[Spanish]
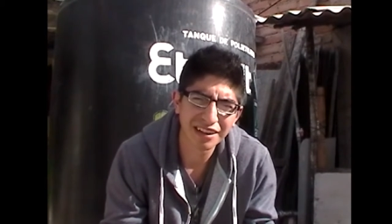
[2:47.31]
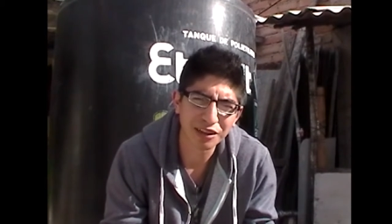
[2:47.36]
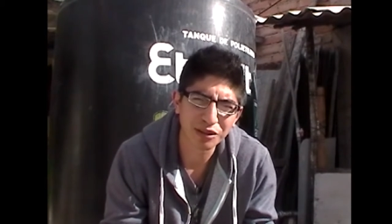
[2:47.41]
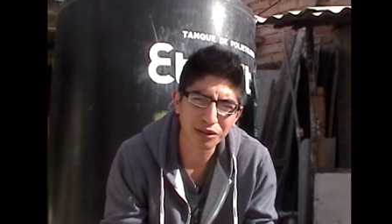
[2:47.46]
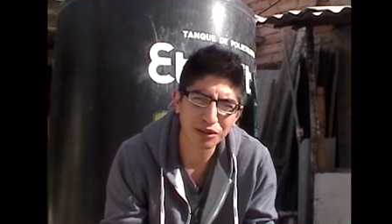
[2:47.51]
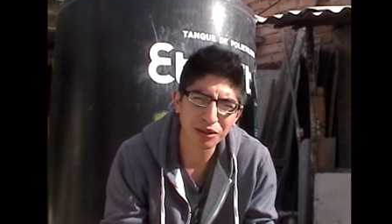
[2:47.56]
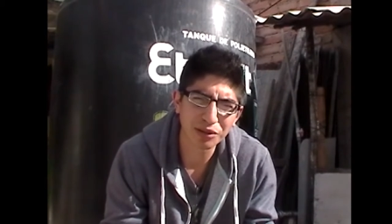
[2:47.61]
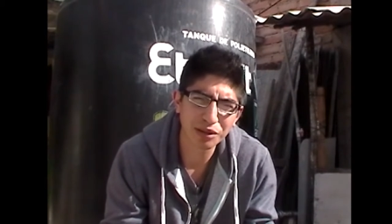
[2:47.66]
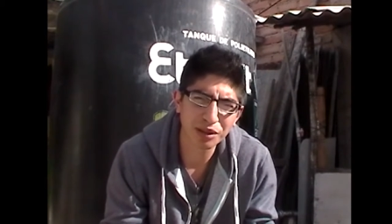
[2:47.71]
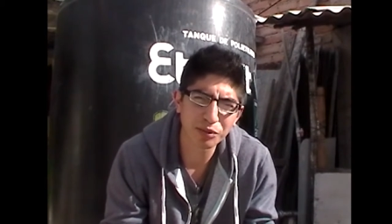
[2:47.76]

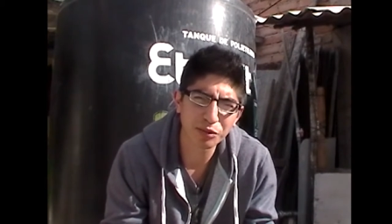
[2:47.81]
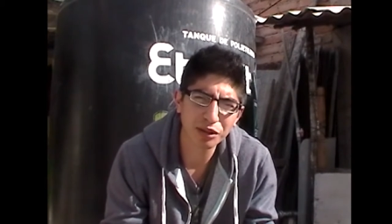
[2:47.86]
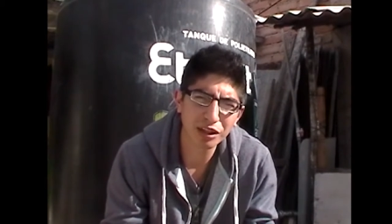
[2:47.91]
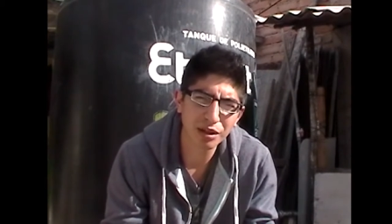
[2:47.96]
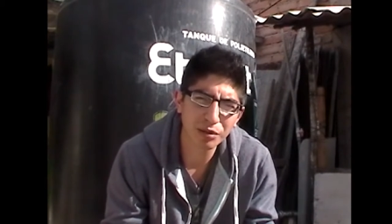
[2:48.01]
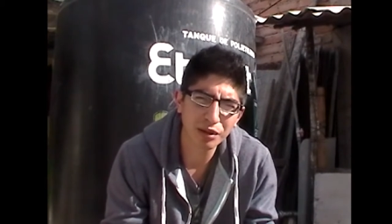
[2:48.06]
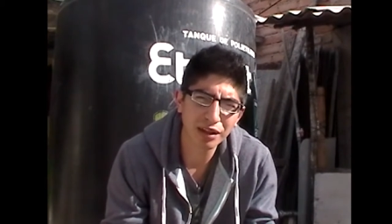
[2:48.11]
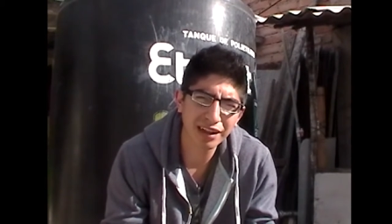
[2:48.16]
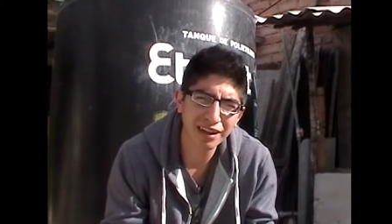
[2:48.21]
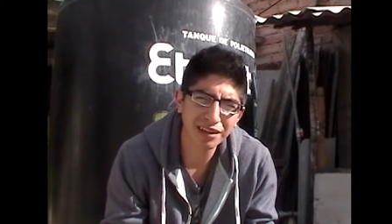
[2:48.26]
Entonces lo que
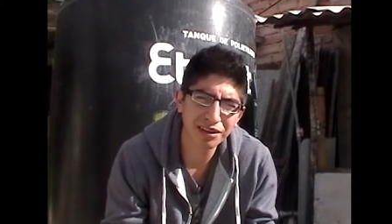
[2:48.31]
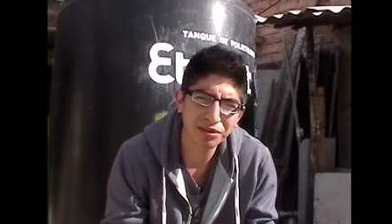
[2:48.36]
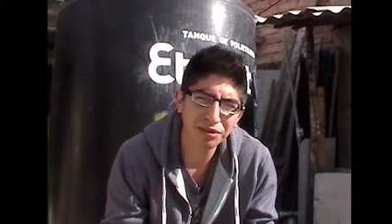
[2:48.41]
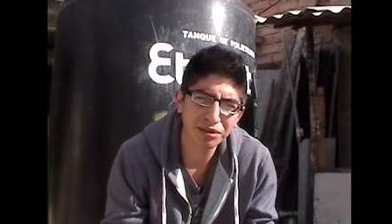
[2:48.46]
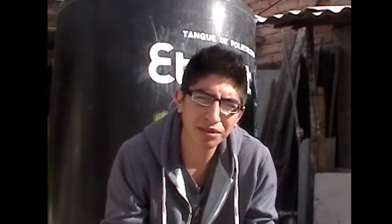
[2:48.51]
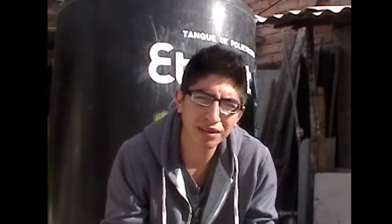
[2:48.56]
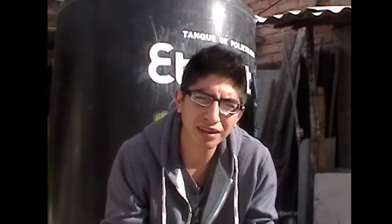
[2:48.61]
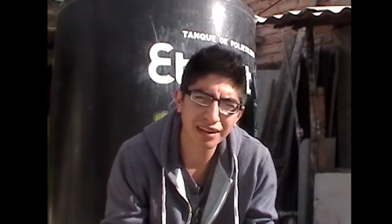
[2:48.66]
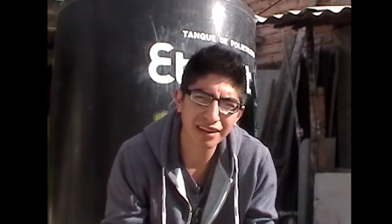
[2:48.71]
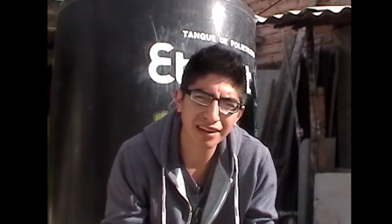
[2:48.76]
buscaban
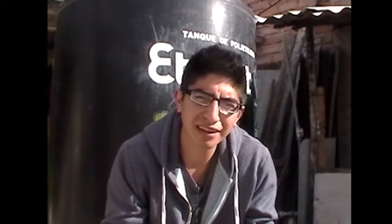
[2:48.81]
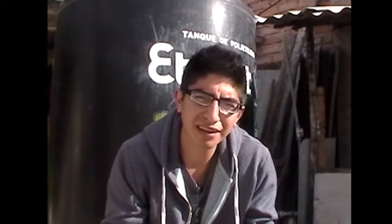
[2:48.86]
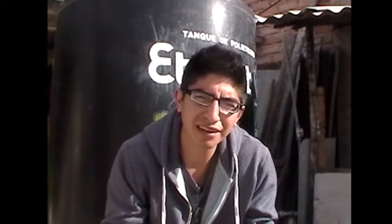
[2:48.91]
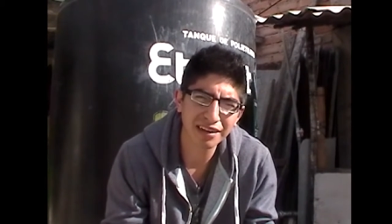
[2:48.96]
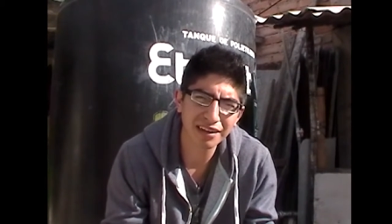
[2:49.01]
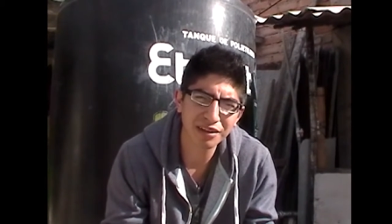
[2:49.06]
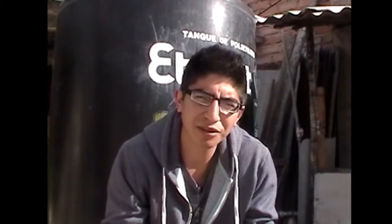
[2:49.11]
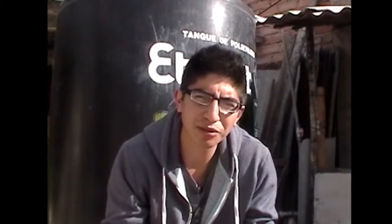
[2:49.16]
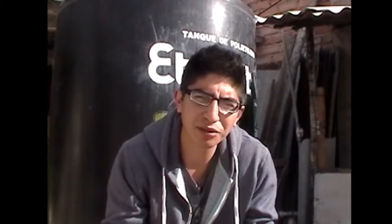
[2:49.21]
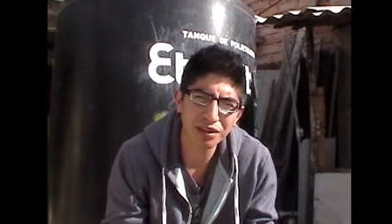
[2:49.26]
ellos
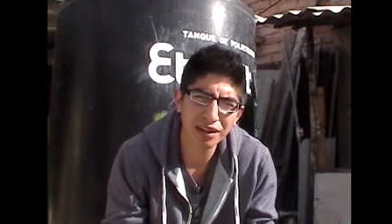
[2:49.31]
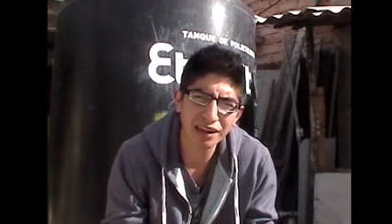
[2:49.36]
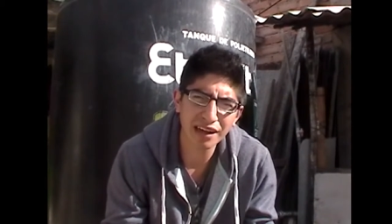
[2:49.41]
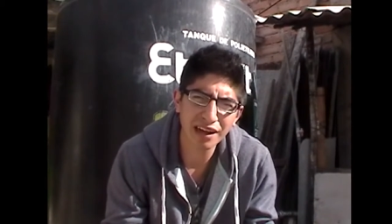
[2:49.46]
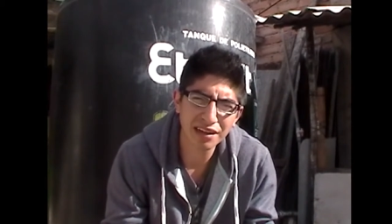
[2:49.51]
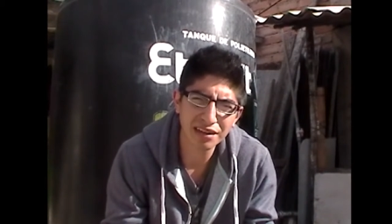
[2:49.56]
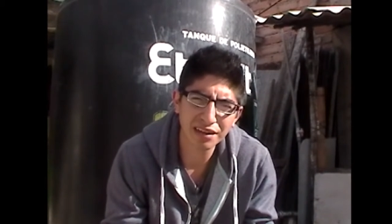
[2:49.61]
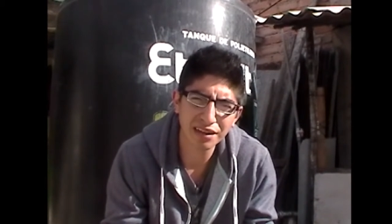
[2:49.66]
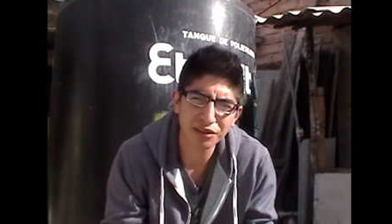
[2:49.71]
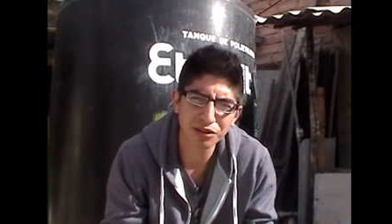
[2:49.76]
era encontrar
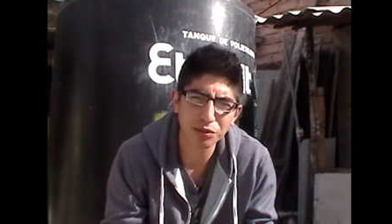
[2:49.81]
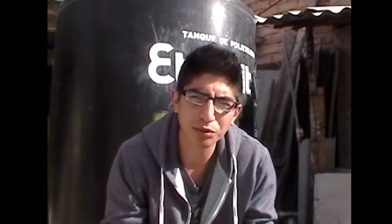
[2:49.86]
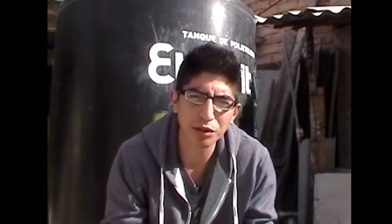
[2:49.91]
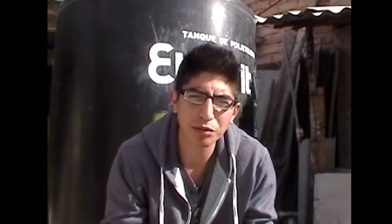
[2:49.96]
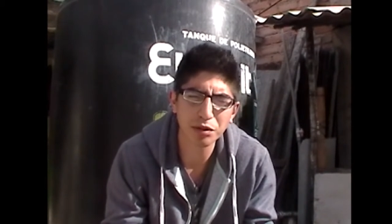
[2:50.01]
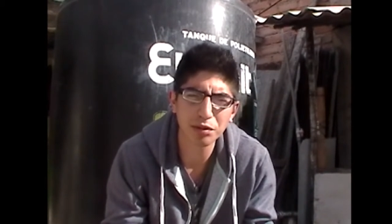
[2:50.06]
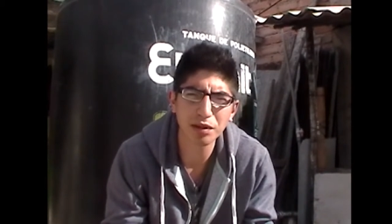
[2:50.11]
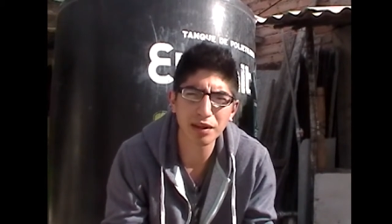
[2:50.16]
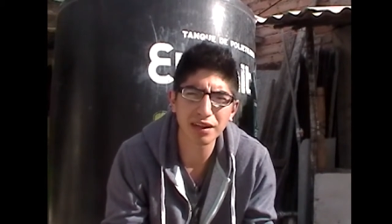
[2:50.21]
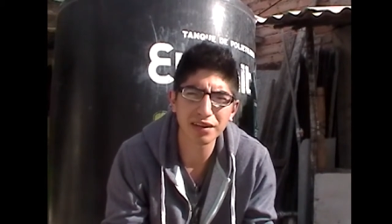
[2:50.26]
a alguien que
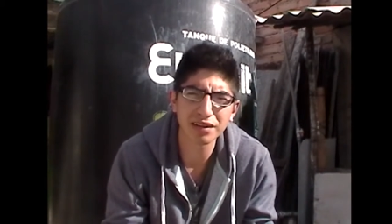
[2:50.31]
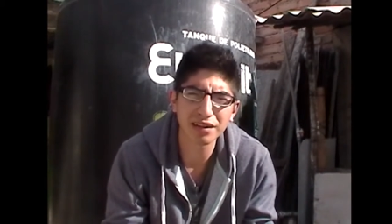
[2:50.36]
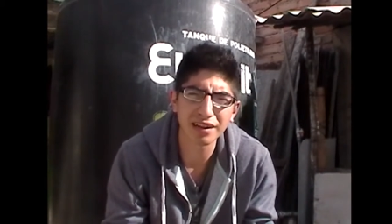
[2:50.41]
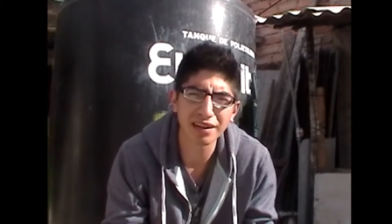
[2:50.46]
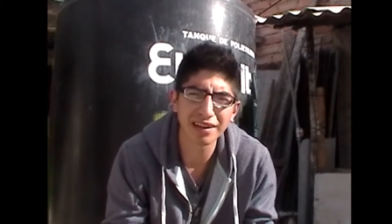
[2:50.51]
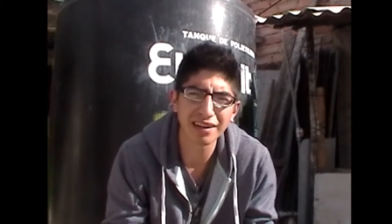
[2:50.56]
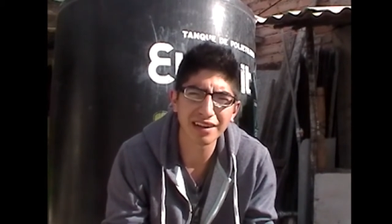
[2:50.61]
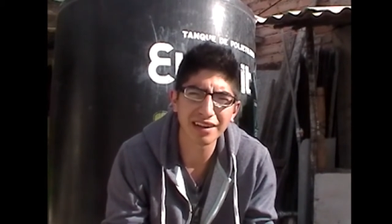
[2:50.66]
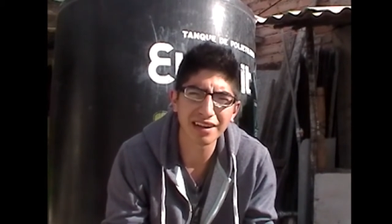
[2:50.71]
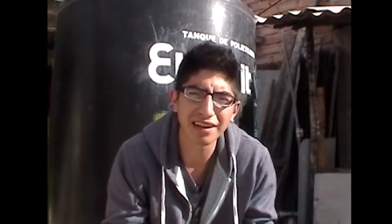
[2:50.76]
sobreviva hasta